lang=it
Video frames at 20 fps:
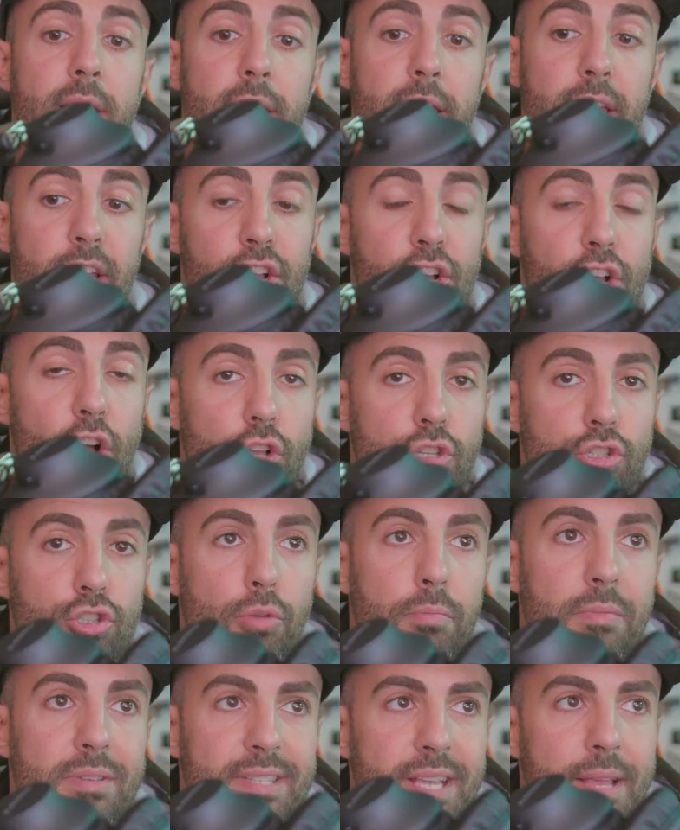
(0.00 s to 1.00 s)
Il
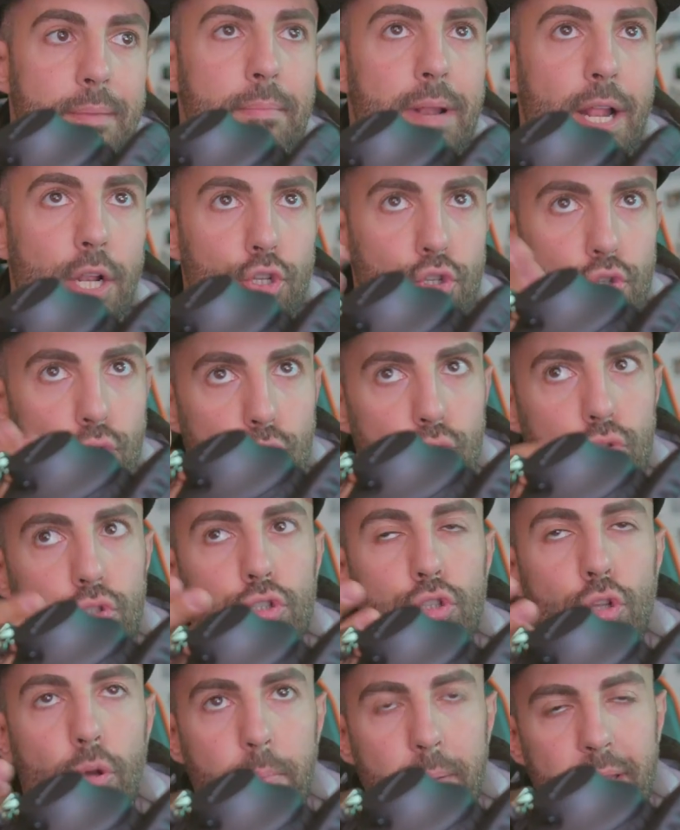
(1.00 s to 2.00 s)
costo mi sembra
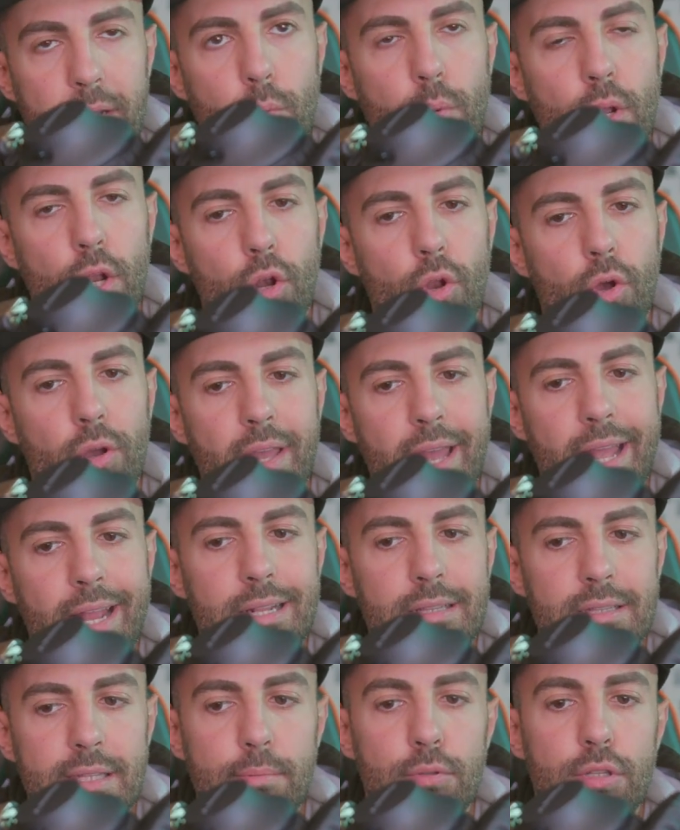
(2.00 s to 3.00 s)
giusto per quello che è
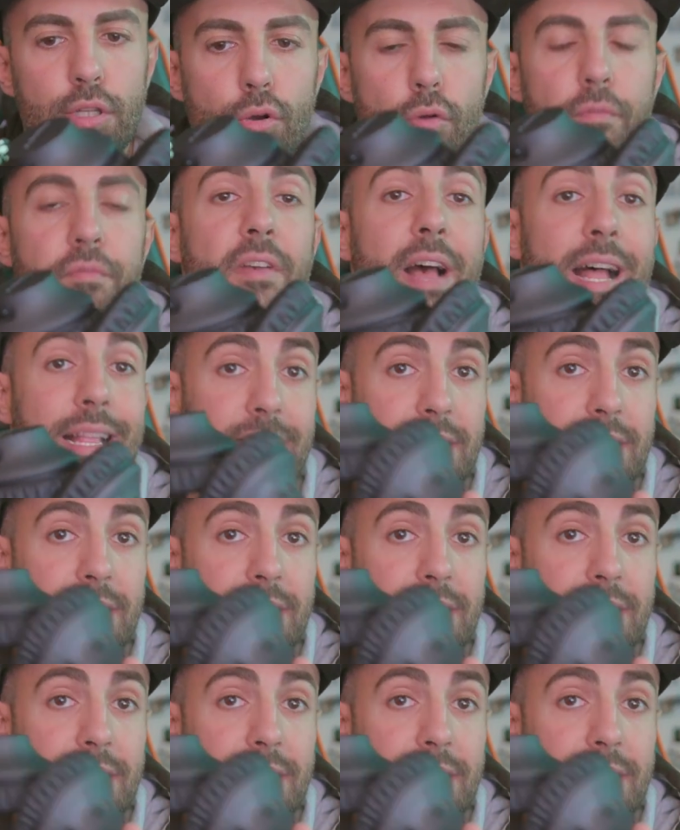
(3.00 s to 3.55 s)
il tipo di cuffia,